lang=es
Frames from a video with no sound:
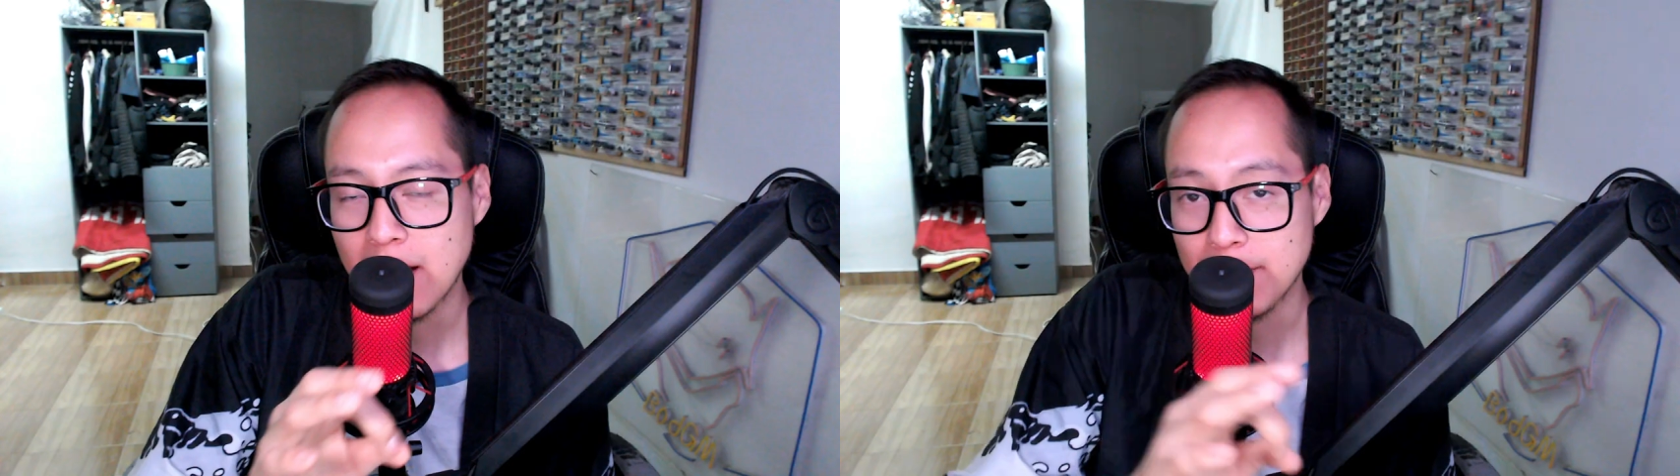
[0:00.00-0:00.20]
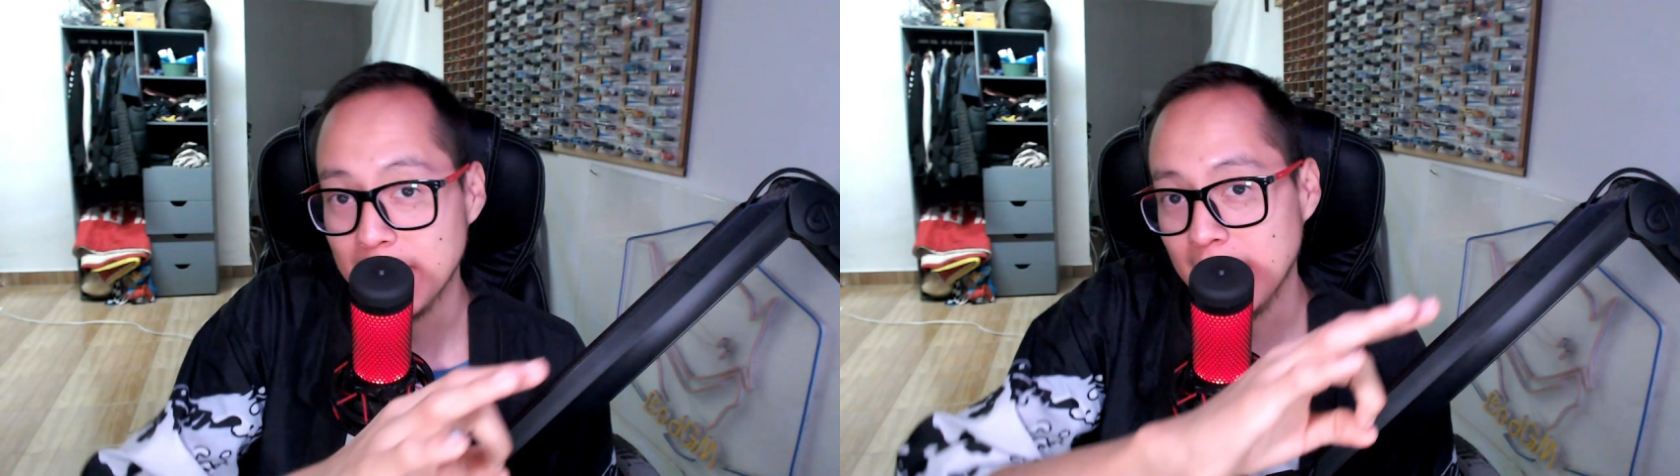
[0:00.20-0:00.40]

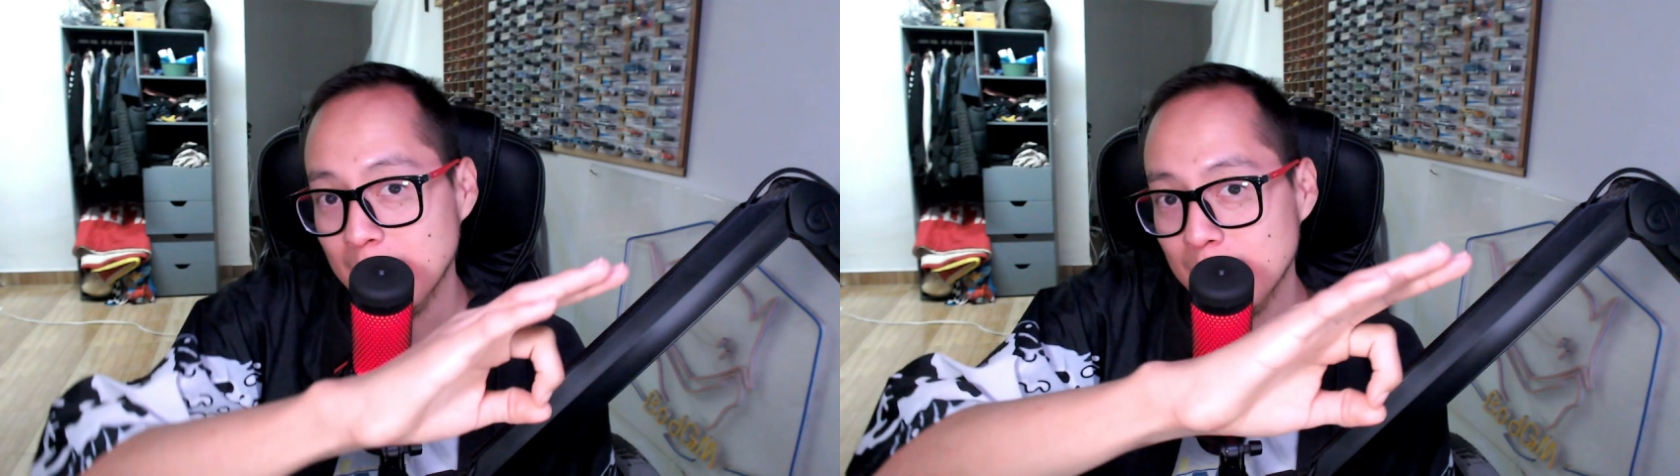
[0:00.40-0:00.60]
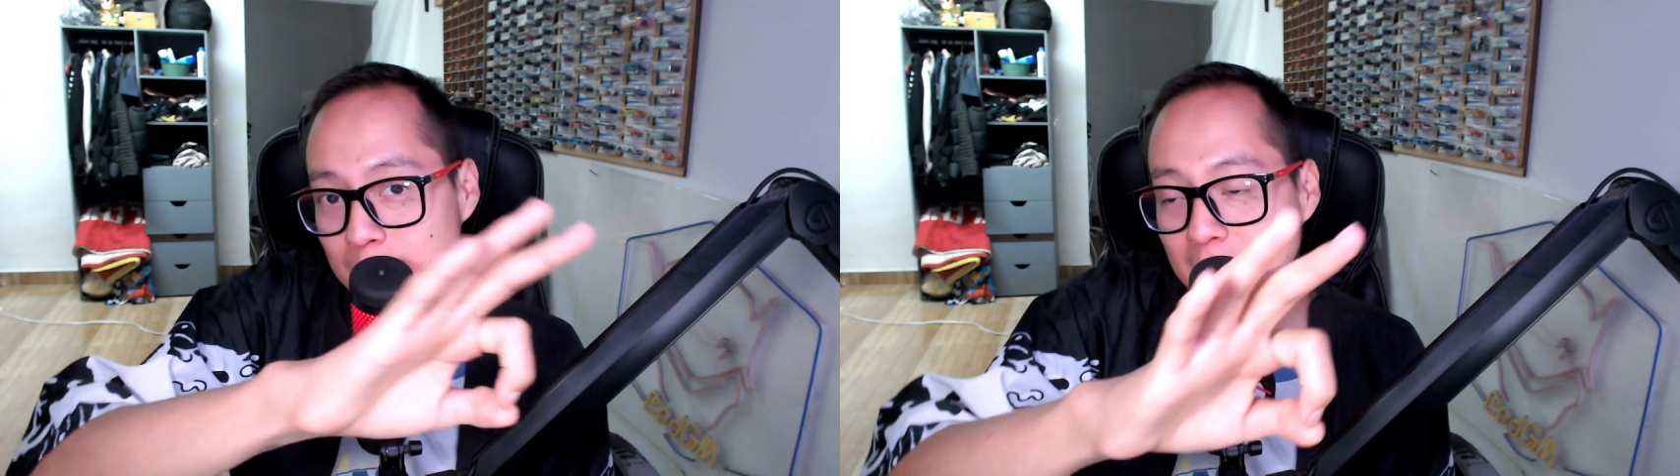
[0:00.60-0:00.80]
a ver,
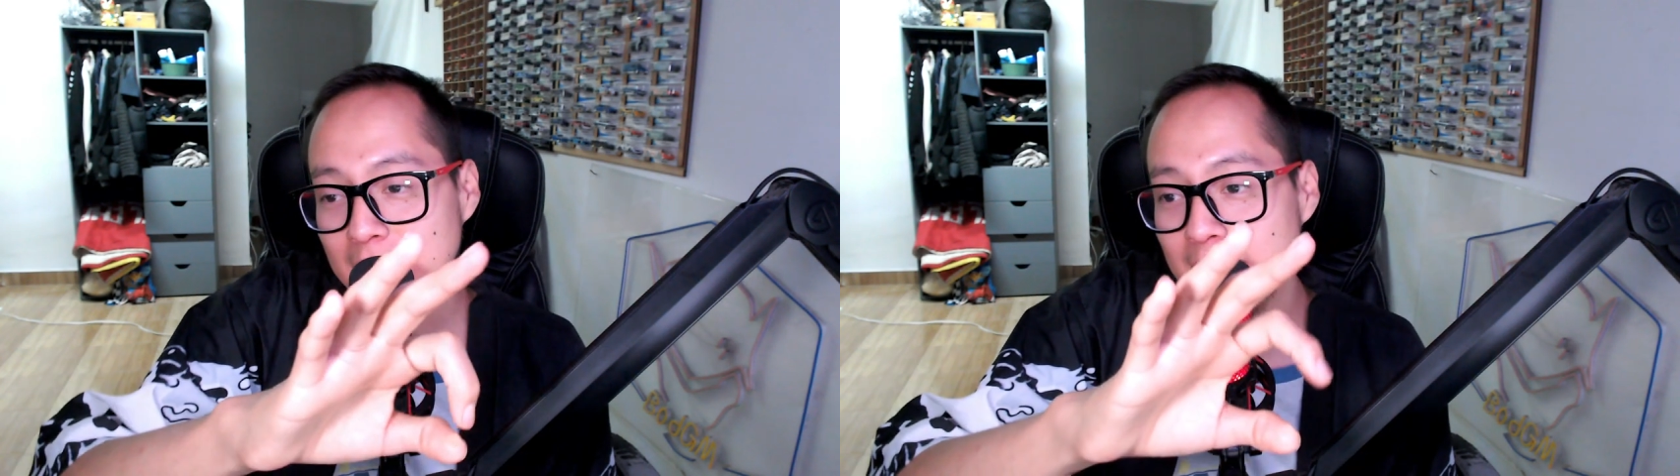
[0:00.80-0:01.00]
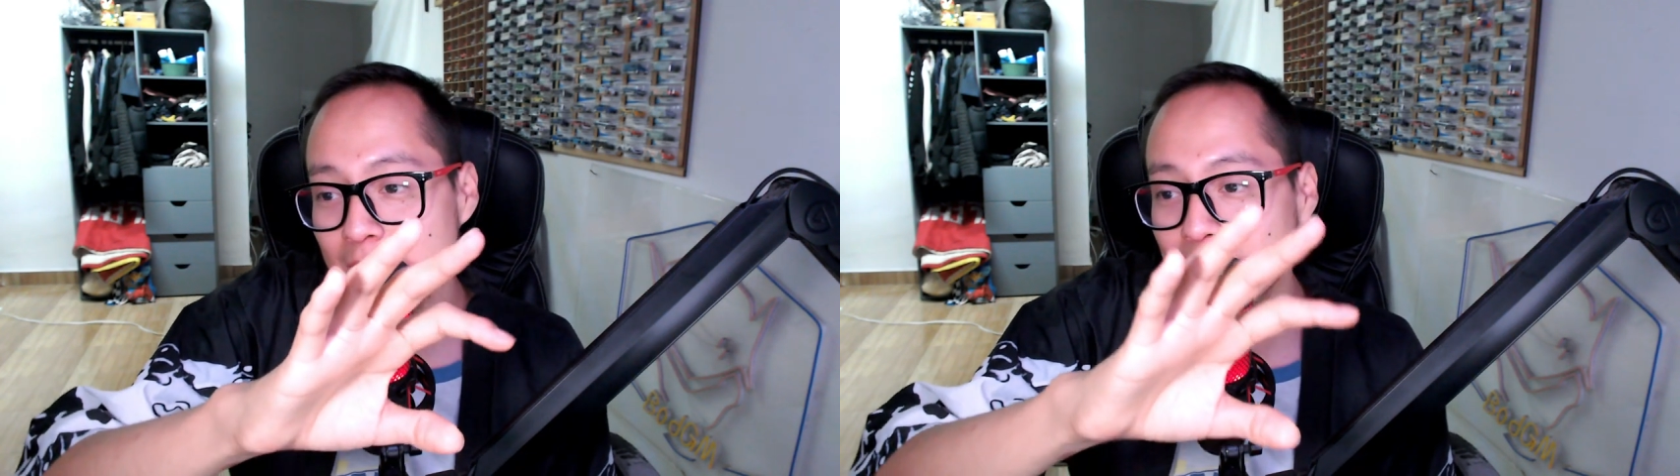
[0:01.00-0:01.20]
en primera
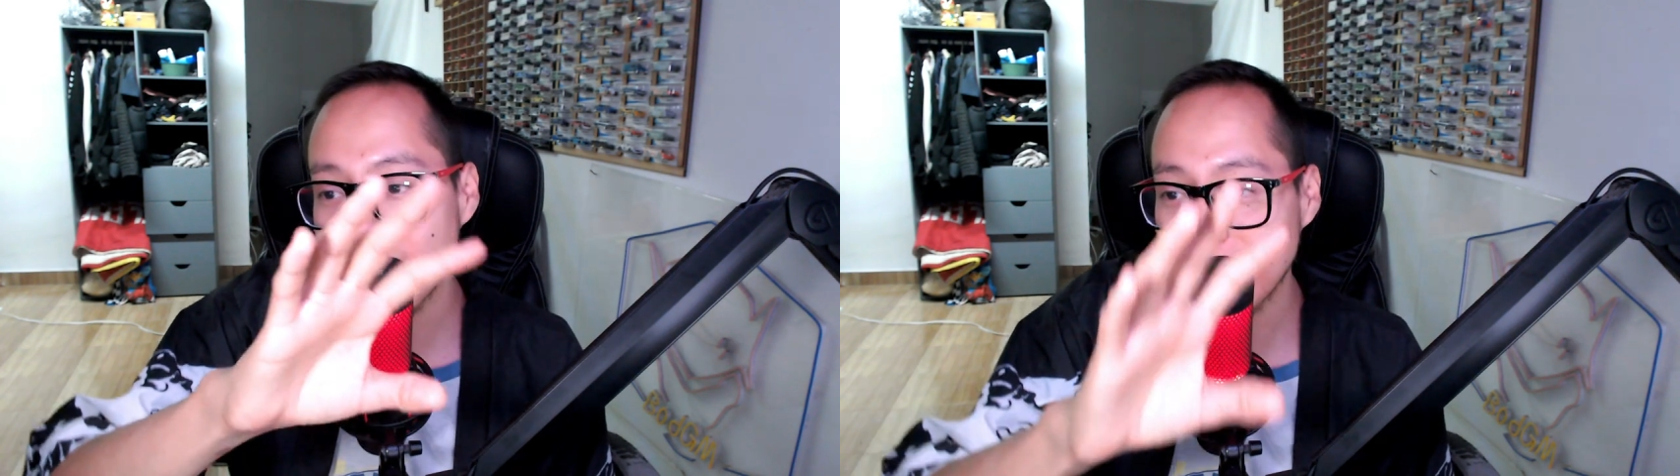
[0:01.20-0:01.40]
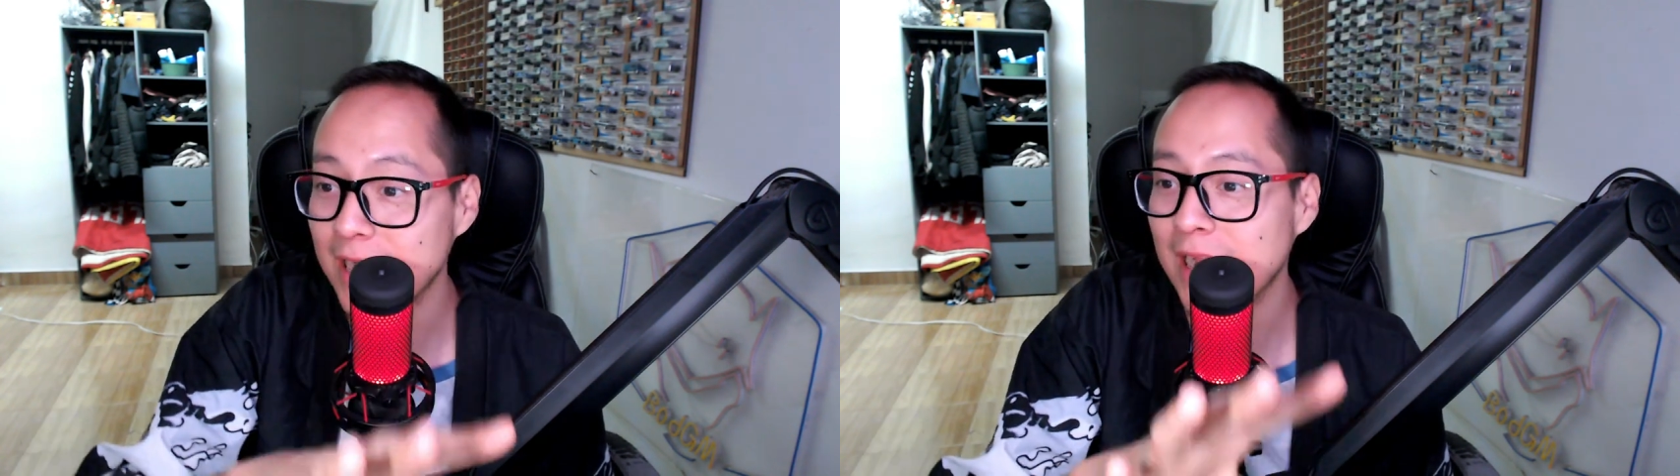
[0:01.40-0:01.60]
quiero
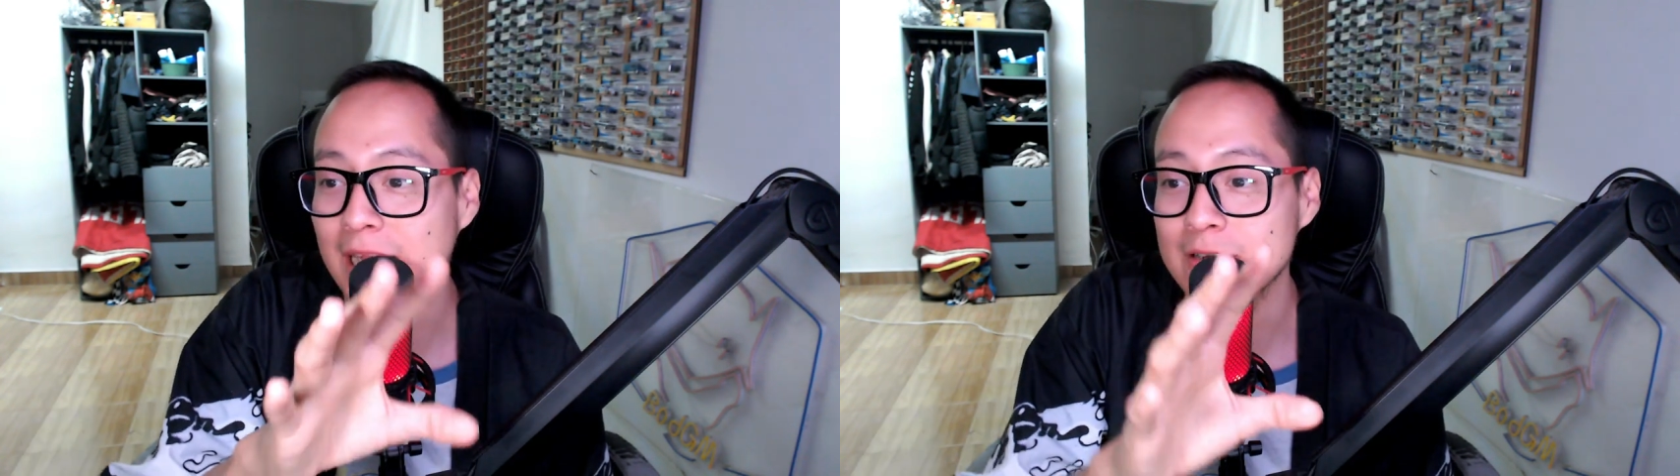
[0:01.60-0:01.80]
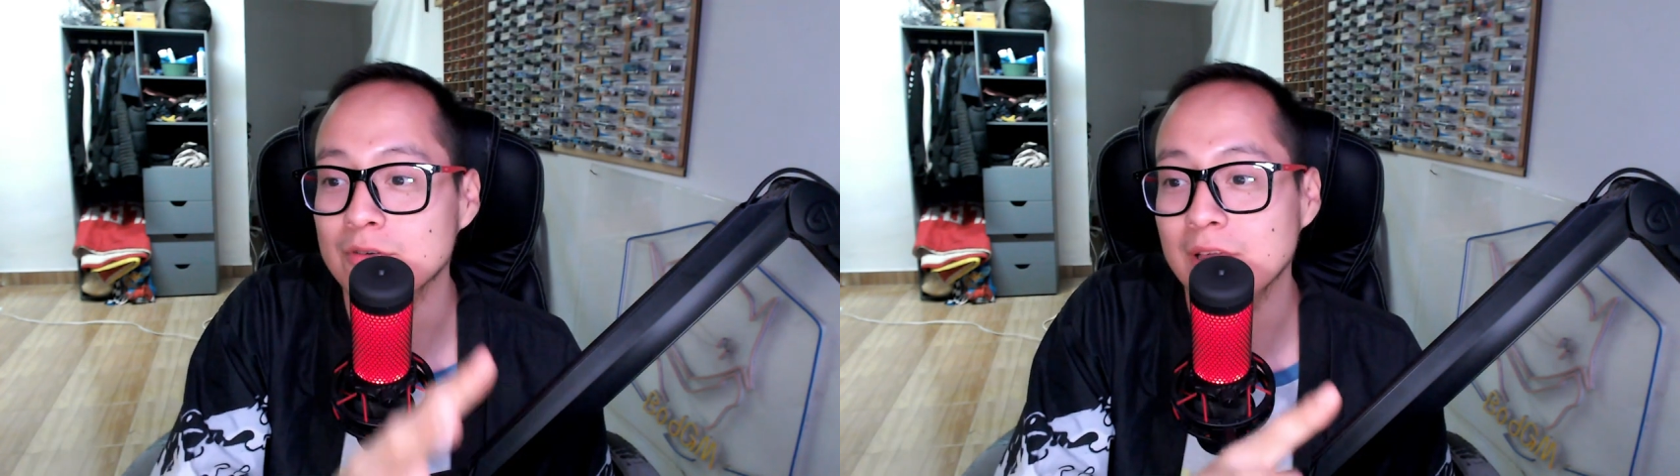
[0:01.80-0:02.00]

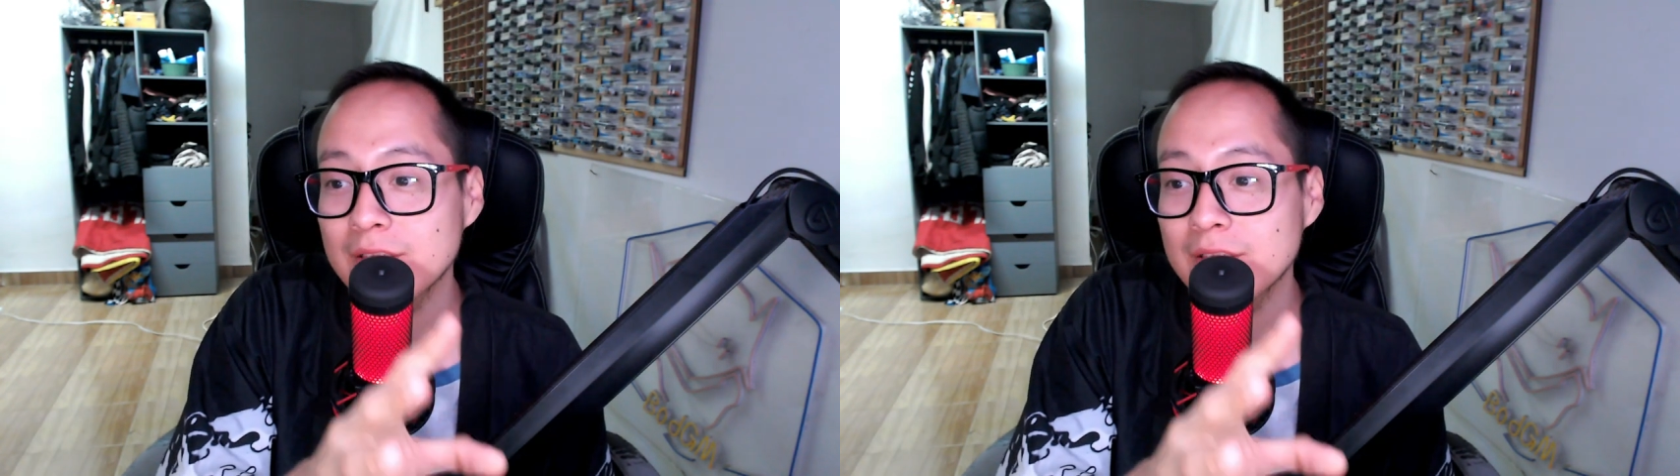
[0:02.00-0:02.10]
aclarar algo.